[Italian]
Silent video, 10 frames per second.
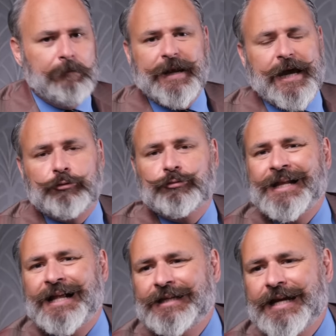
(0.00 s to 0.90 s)
perché tutti
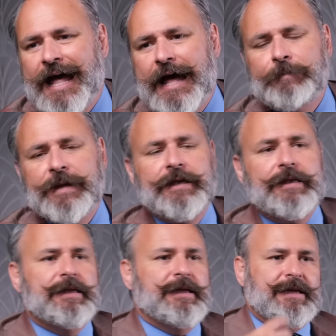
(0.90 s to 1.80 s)
gli altri capi,
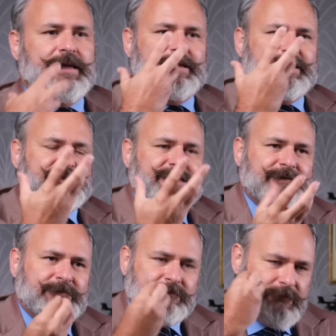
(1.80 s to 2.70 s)
eh,
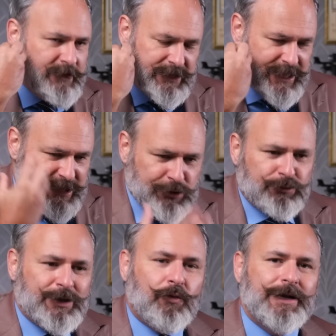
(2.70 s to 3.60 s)
se
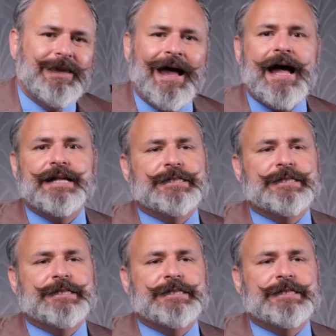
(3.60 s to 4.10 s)
sono di qualità,